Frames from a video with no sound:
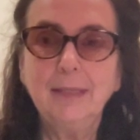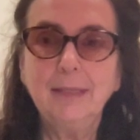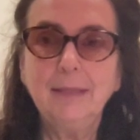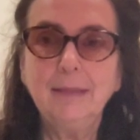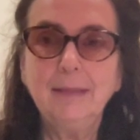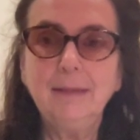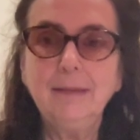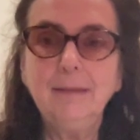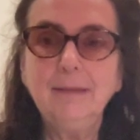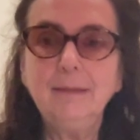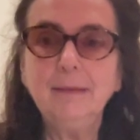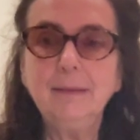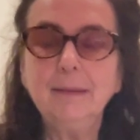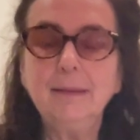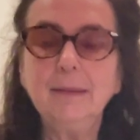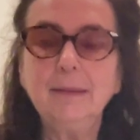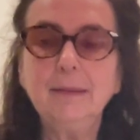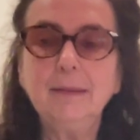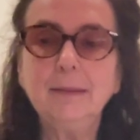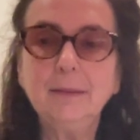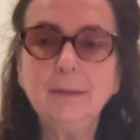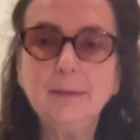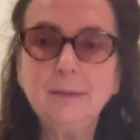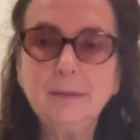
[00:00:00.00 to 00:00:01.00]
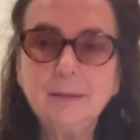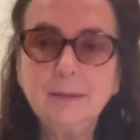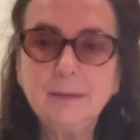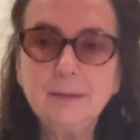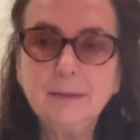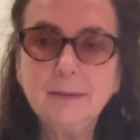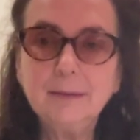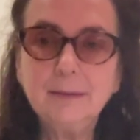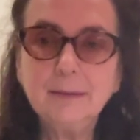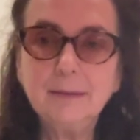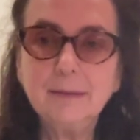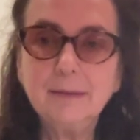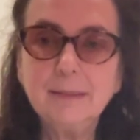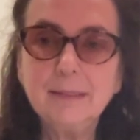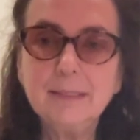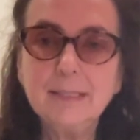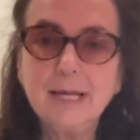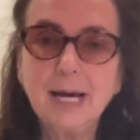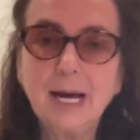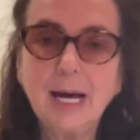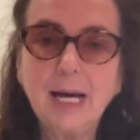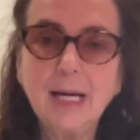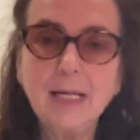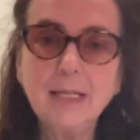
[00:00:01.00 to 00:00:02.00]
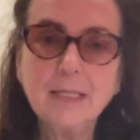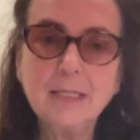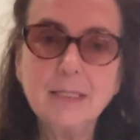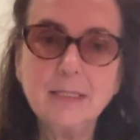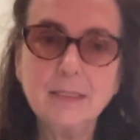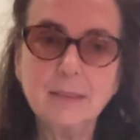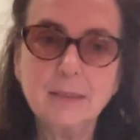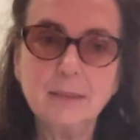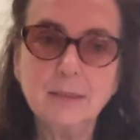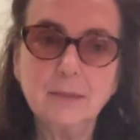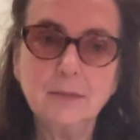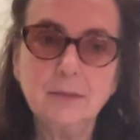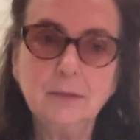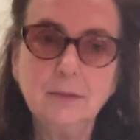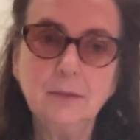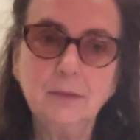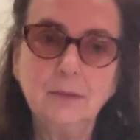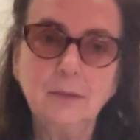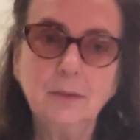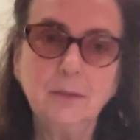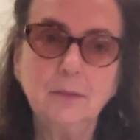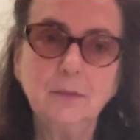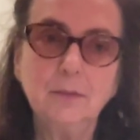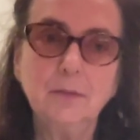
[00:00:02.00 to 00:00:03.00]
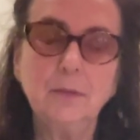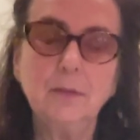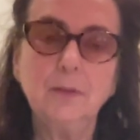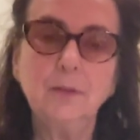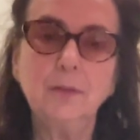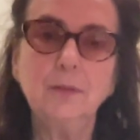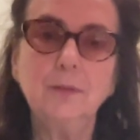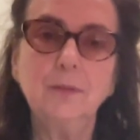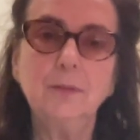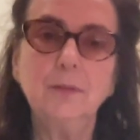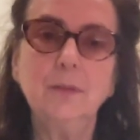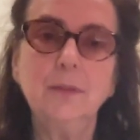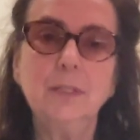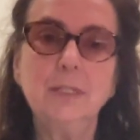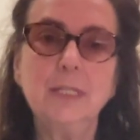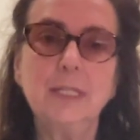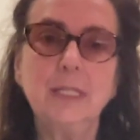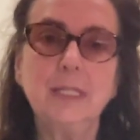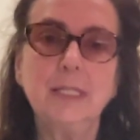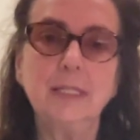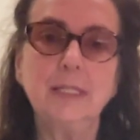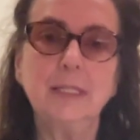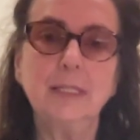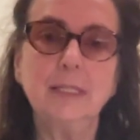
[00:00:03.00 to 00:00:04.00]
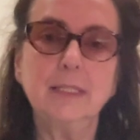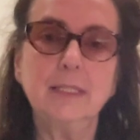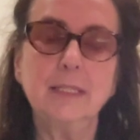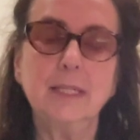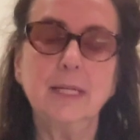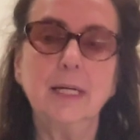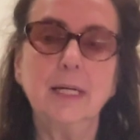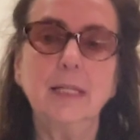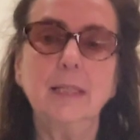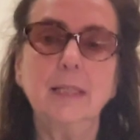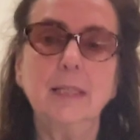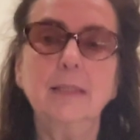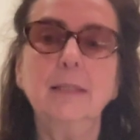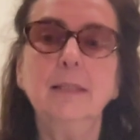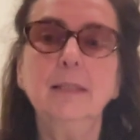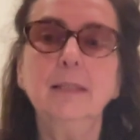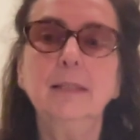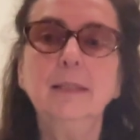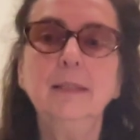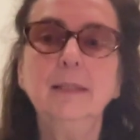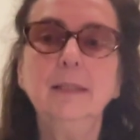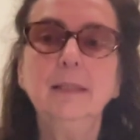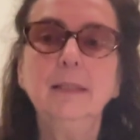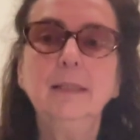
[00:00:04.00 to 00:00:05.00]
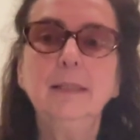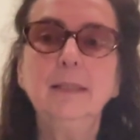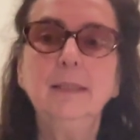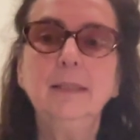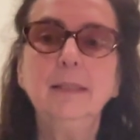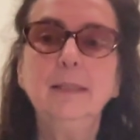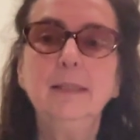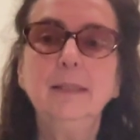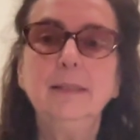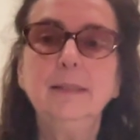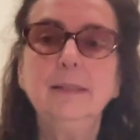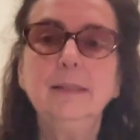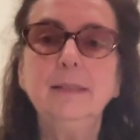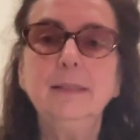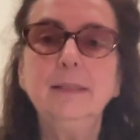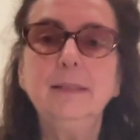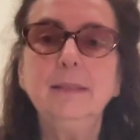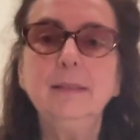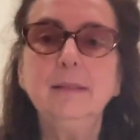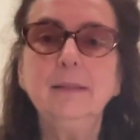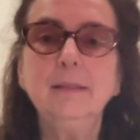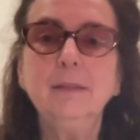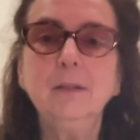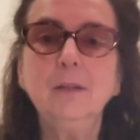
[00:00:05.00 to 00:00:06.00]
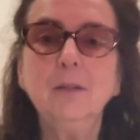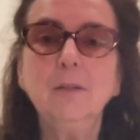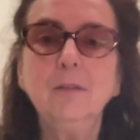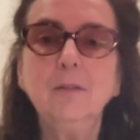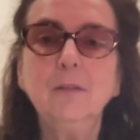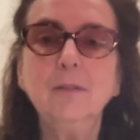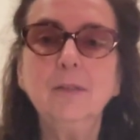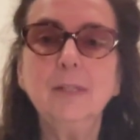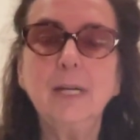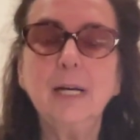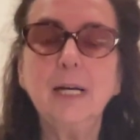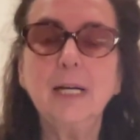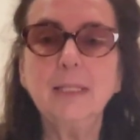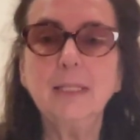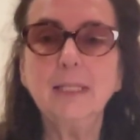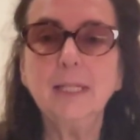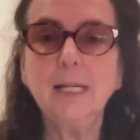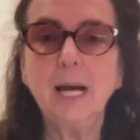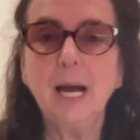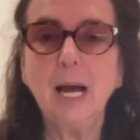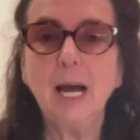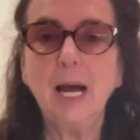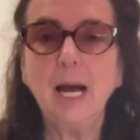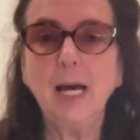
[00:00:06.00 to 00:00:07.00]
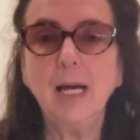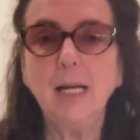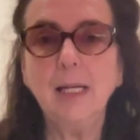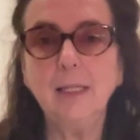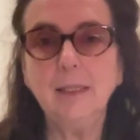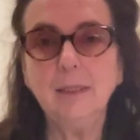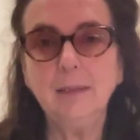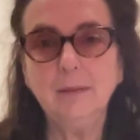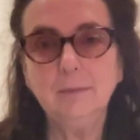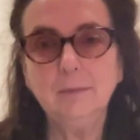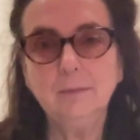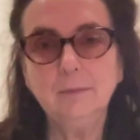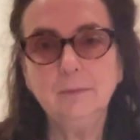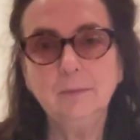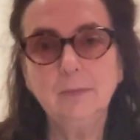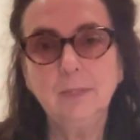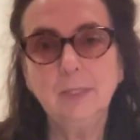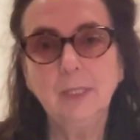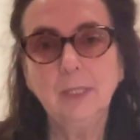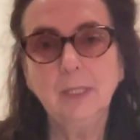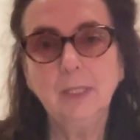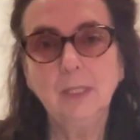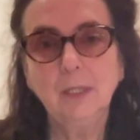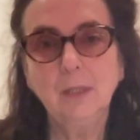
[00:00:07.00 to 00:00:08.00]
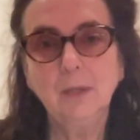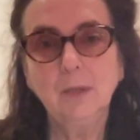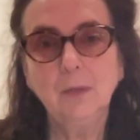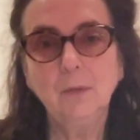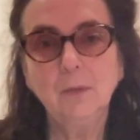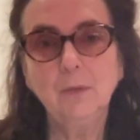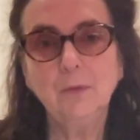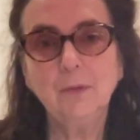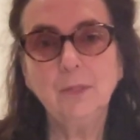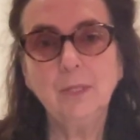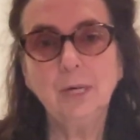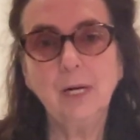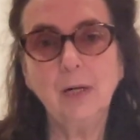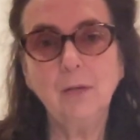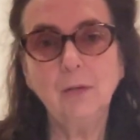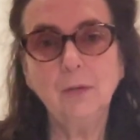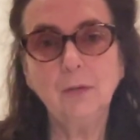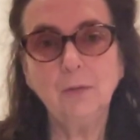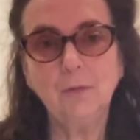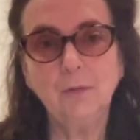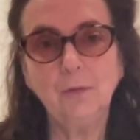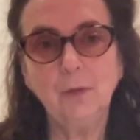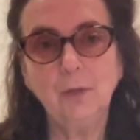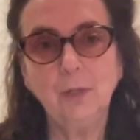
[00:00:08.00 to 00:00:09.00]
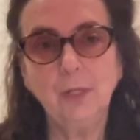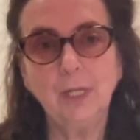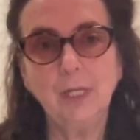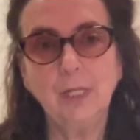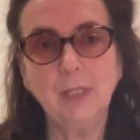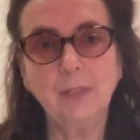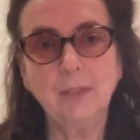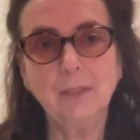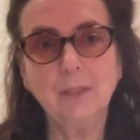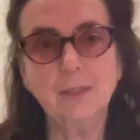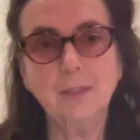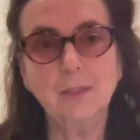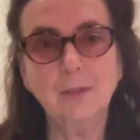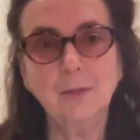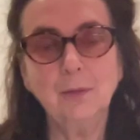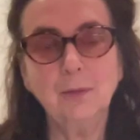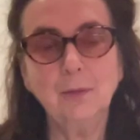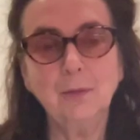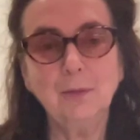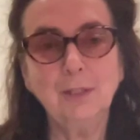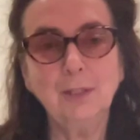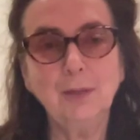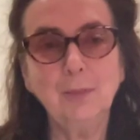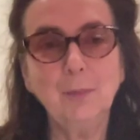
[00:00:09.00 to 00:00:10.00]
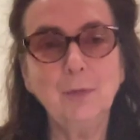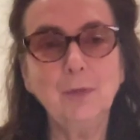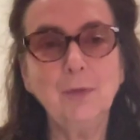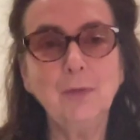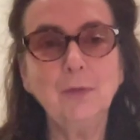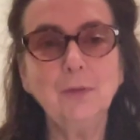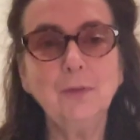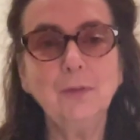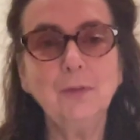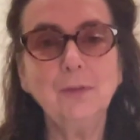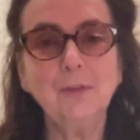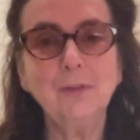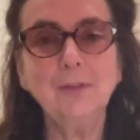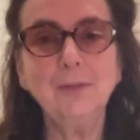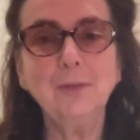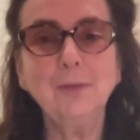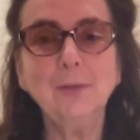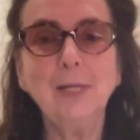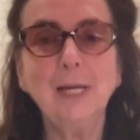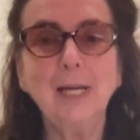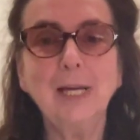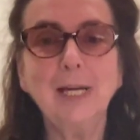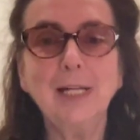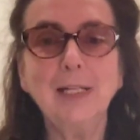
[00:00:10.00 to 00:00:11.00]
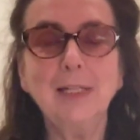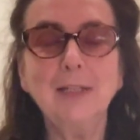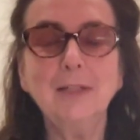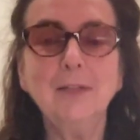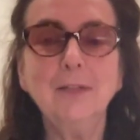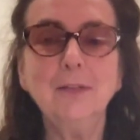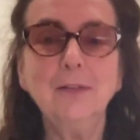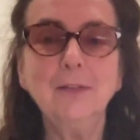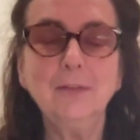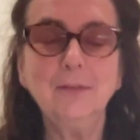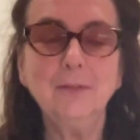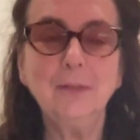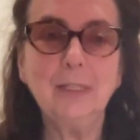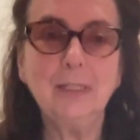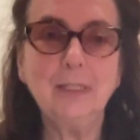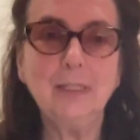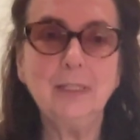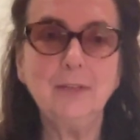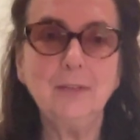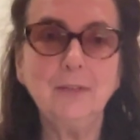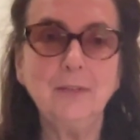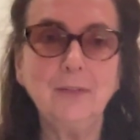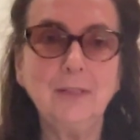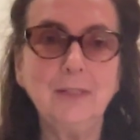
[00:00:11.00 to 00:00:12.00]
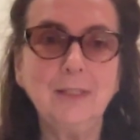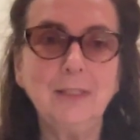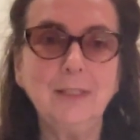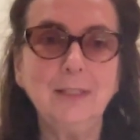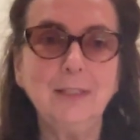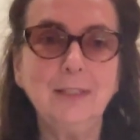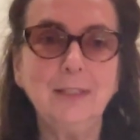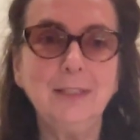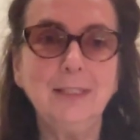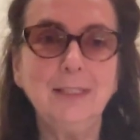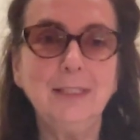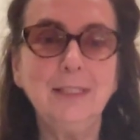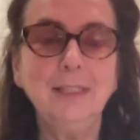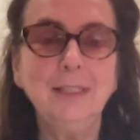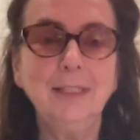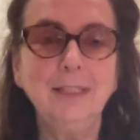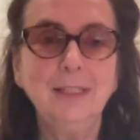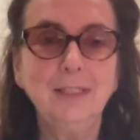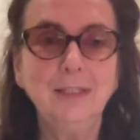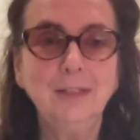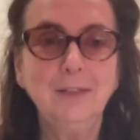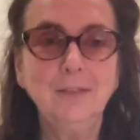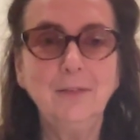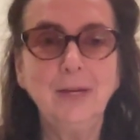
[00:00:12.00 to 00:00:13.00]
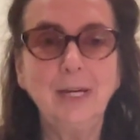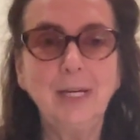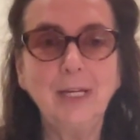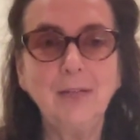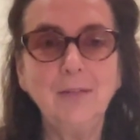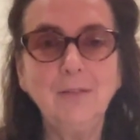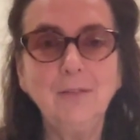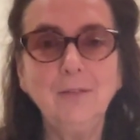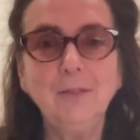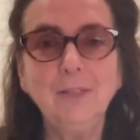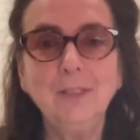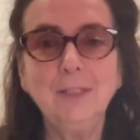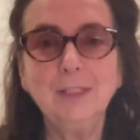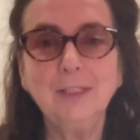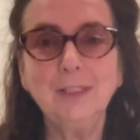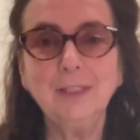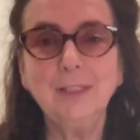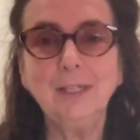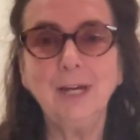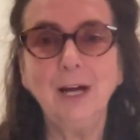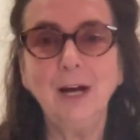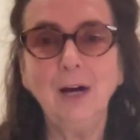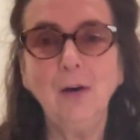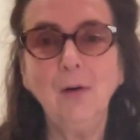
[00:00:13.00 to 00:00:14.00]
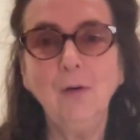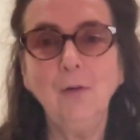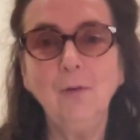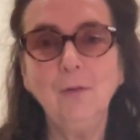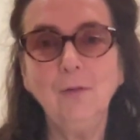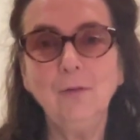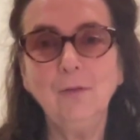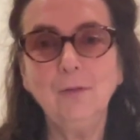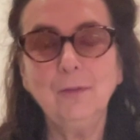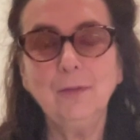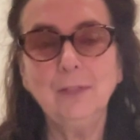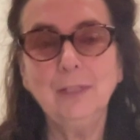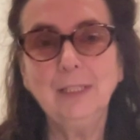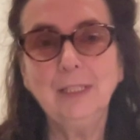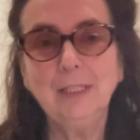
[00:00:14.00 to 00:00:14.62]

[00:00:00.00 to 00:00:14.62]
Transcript: Diese Zitate von Thich Nhat Hanh, die sind oft sehr radikal und herausfordernd. Und ich benutze die so gerne, weil ich finde, die wecken wirklich auf,